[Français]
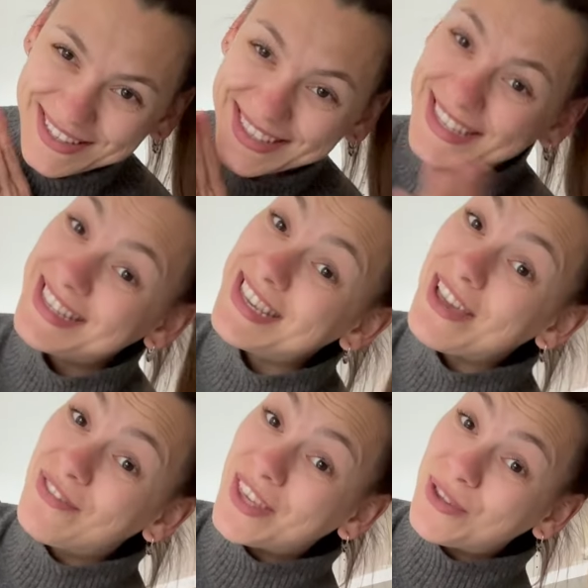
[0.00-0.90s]
c'était
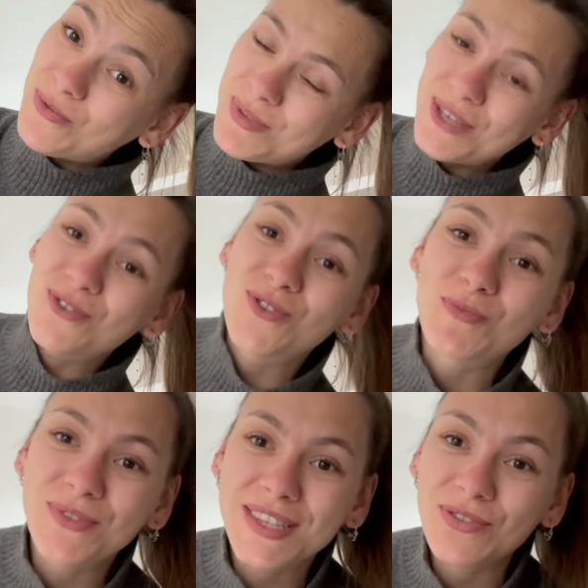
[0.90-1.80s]
avec Yumi que je
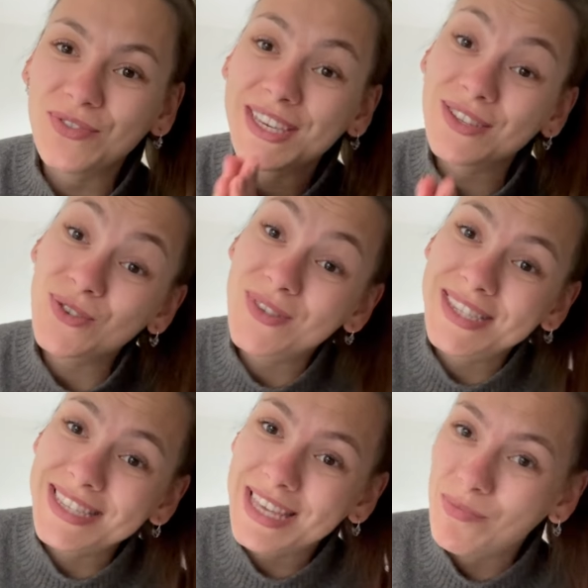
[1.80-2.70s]
pensais ouvrir ce
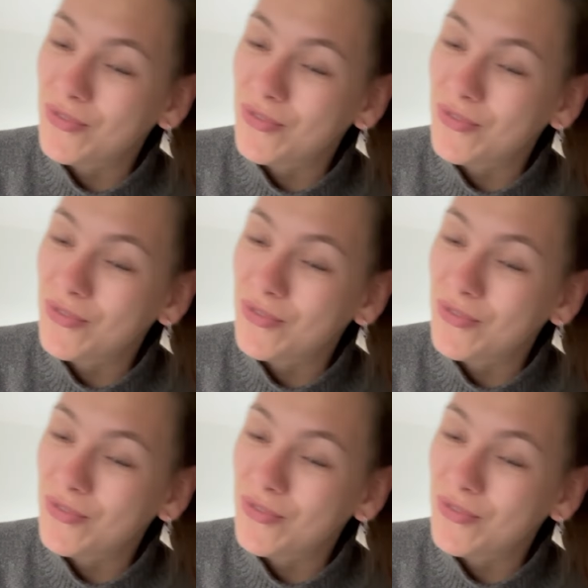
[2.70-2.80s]
sixième